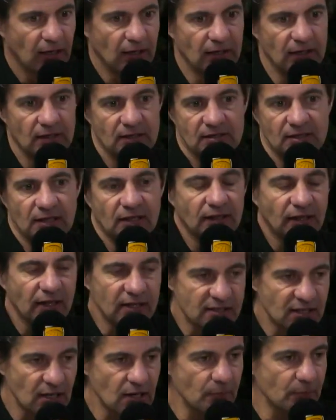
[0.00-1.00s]
Et c'est
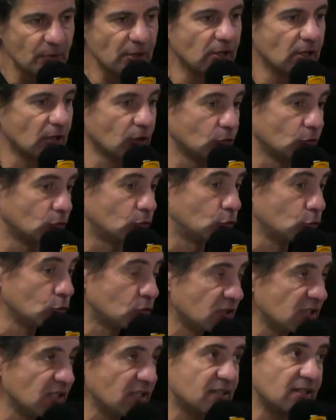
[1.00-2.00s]
très simple
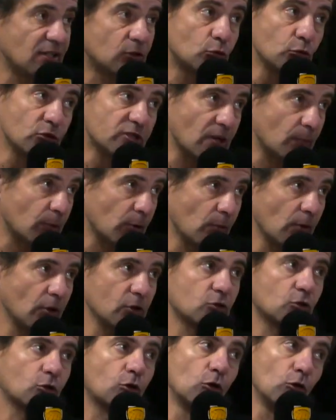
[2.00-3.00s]
d'utiliser tout
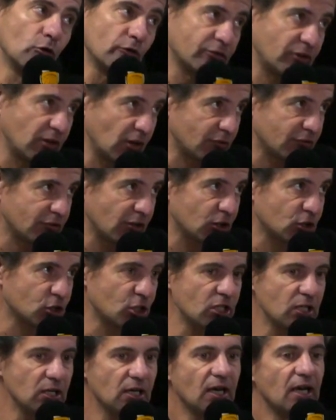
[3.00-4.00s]
simplement ce que l'on fait en
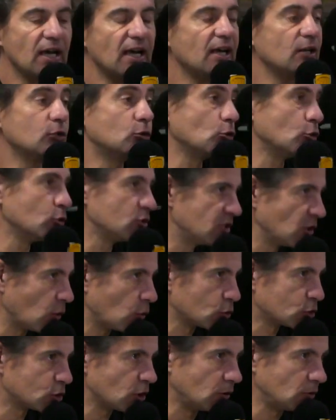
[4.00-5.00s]
verger et de le
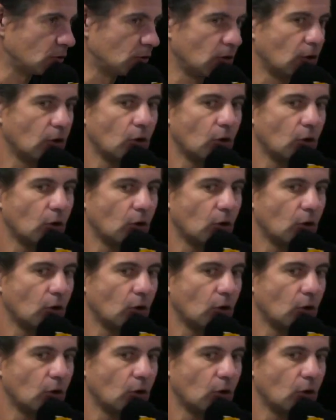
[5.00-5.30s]
dire aux gens.